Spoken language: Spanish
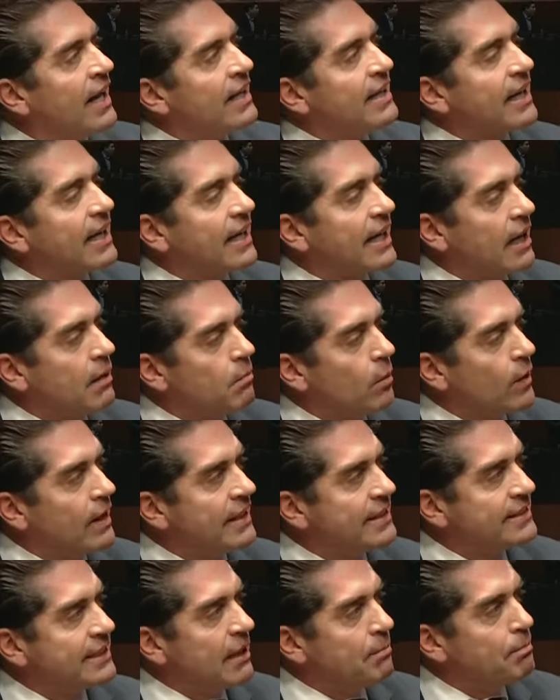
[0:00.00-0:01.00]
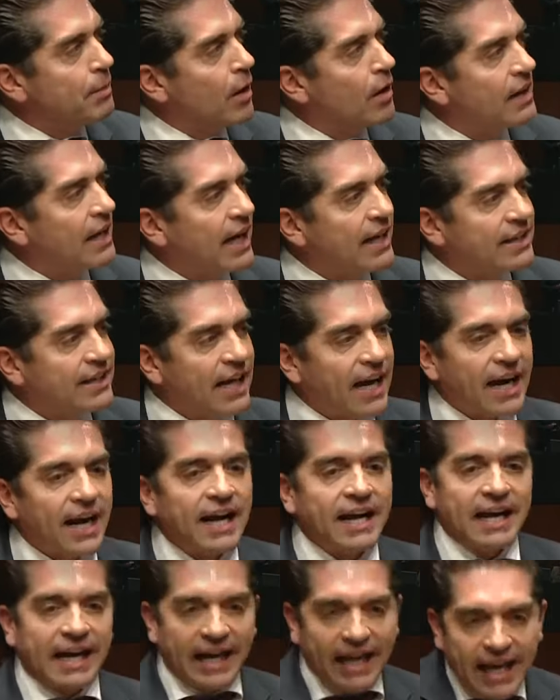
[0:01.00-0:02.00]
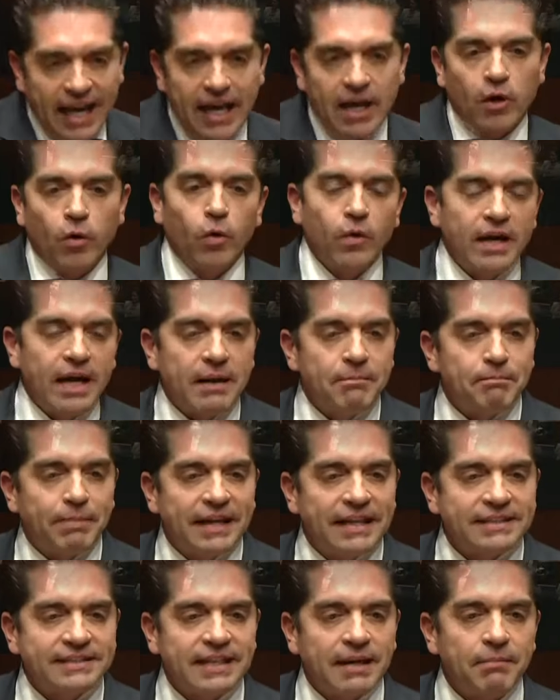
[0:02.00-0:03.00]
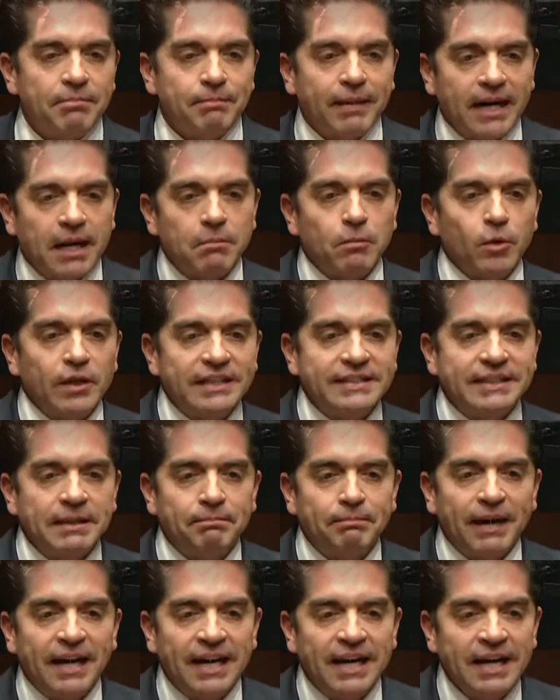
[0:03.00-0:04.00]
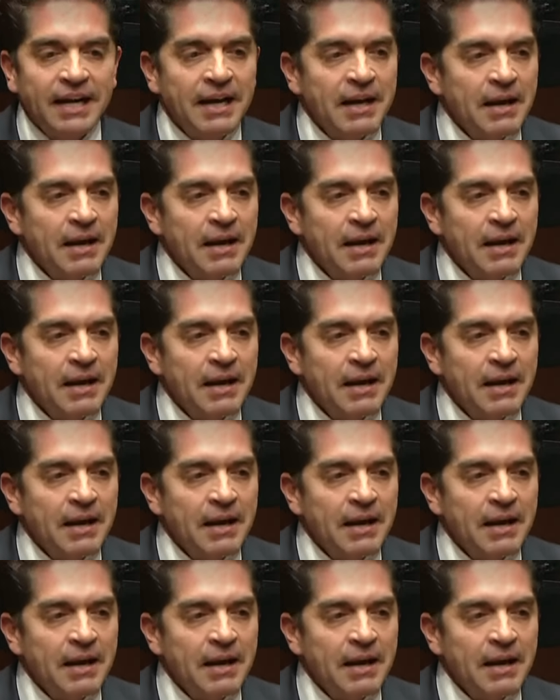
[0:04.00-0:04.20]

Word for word: de que el municipio de Arteaga cree una empresa paramunicipal